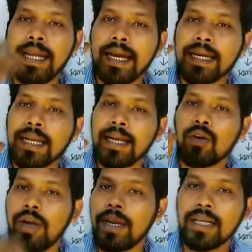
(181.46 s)
একটা এক টাকার
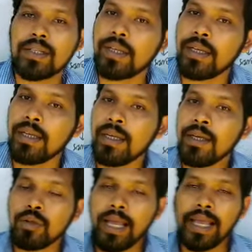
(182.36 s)
কয়েন আছে
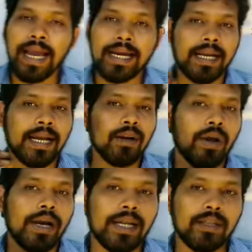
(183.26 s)
তো এই এক টাকার
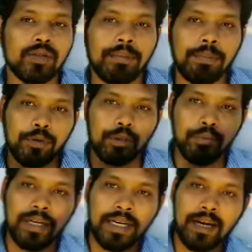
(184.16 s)
কয়েনটা যদি আমি
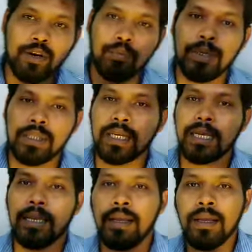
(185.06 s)
প্রথমে নিরানব্বই
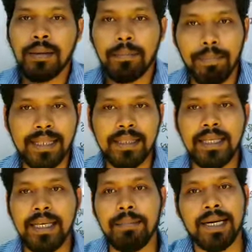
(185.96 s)
থেকে বাদ
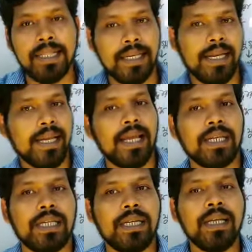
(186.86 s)
দিয়ে বাড়িতে রেখে
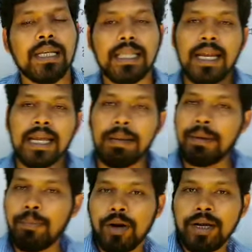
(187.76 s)
আসি তাহলে কি
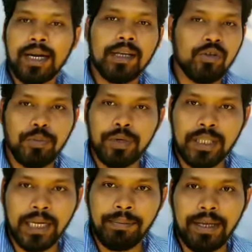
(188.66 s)
আমার পকেটে আর কিছু পড়ে
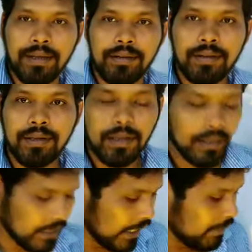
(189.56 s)
থাকবে
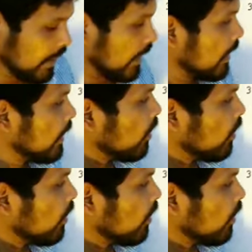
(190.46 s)
থাকবে না